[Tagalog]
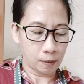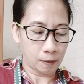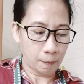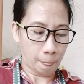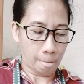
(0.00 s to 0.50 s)

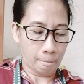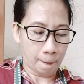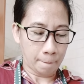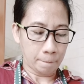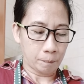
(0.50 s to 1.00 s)
May
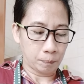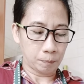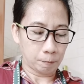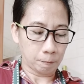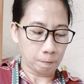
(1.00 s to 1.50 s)
pakita
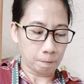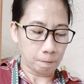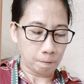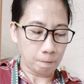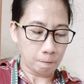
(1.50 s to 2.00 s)
yung
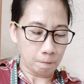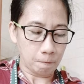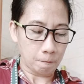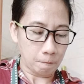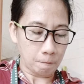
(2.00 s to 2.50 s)
figure
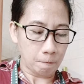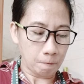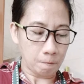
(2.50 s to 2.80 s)
natin.